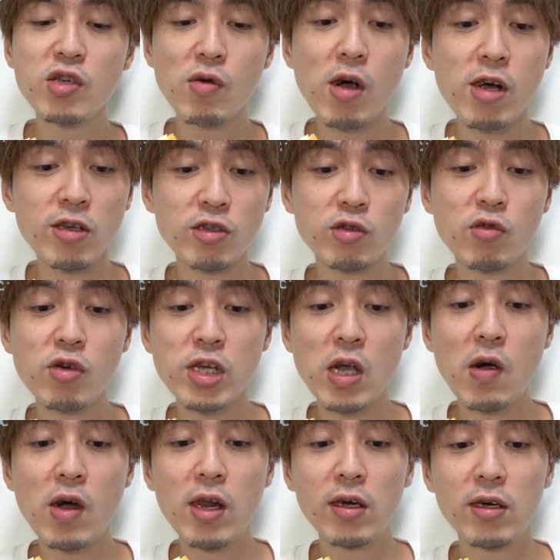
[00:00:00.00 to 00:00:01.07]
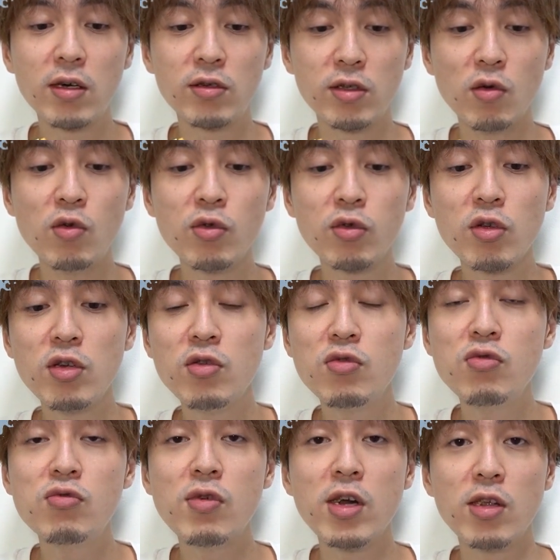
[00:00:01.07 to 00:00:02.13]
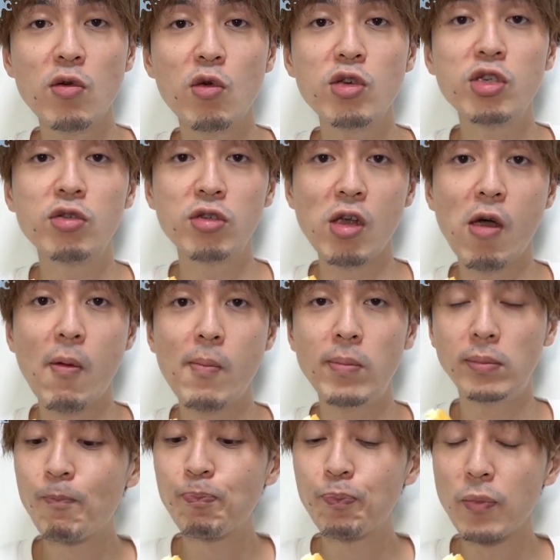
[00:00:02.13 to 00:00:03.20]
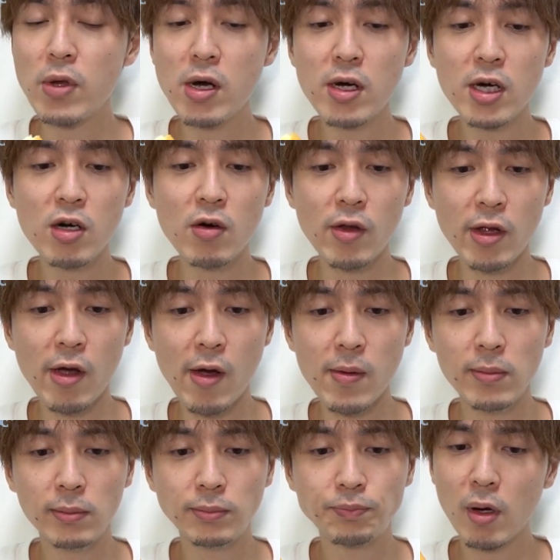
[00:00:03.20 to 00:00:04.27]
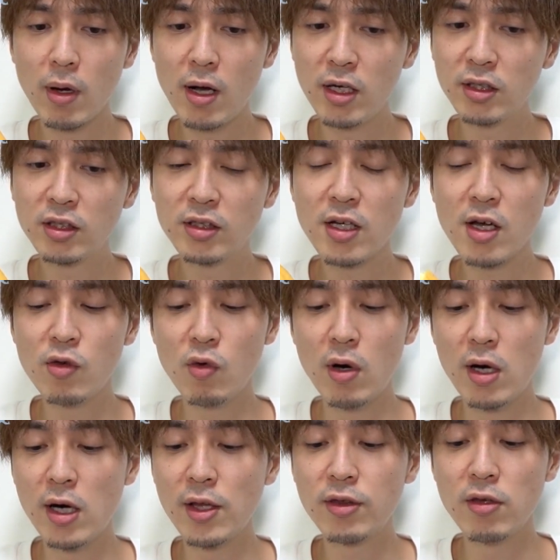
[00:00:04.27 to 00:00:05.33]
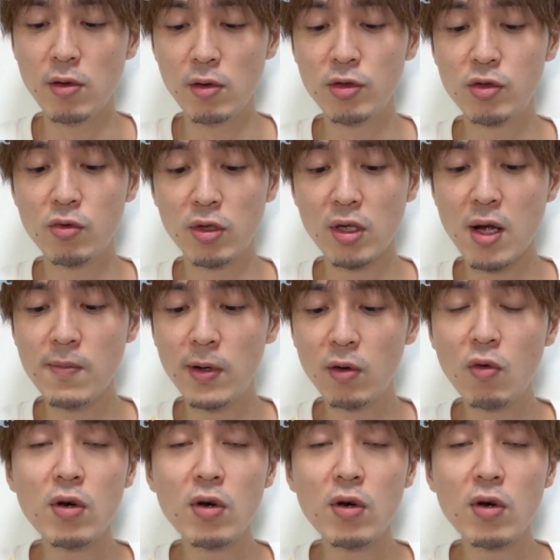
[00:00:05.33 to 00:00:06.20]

生地はすごい柔らかくて、本当にふんわりで美味しくて。中はね、カスタードがかってる。すごい